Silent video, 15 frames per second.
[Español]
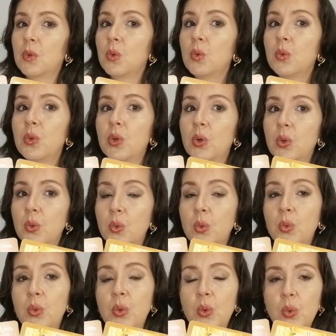
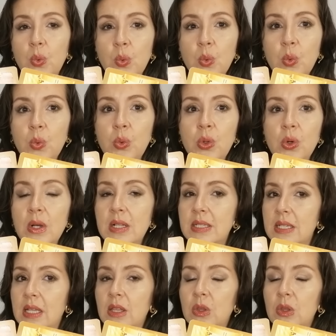111,